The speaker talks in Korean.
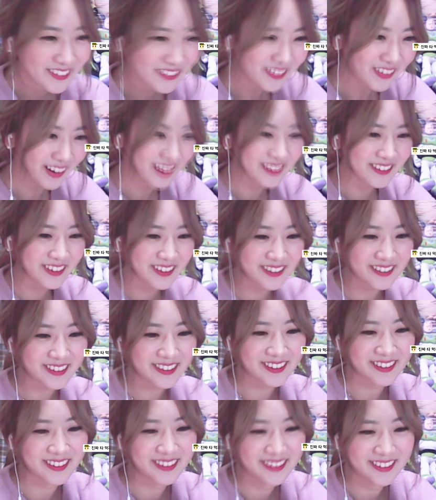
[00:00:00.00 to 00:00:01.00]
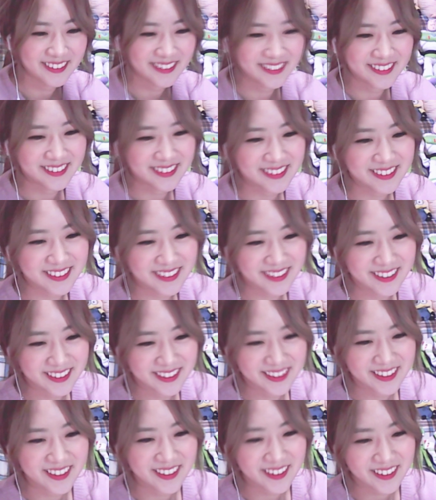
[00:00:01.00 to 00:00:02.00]
말도 안 돼 진짜
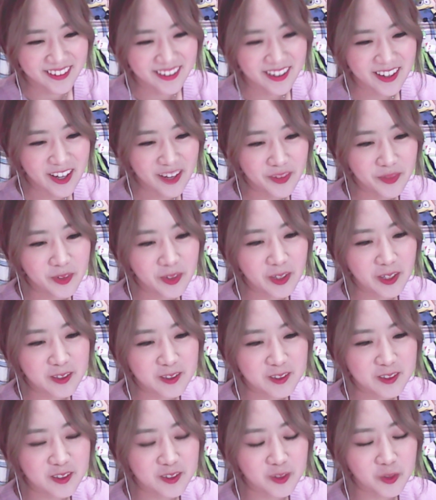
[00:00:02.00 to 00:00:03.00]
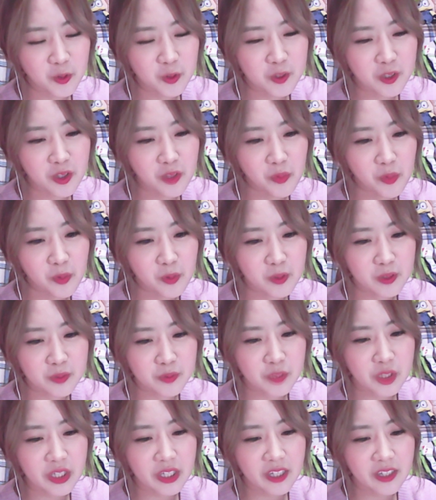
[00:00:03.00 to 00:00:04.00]
한번 나중에 도전해보고
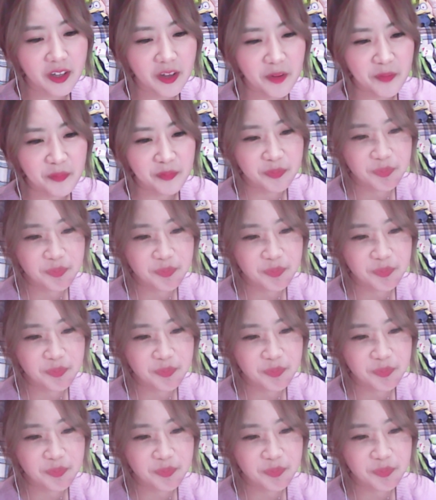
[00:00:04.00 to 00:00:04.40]
싶긴 하다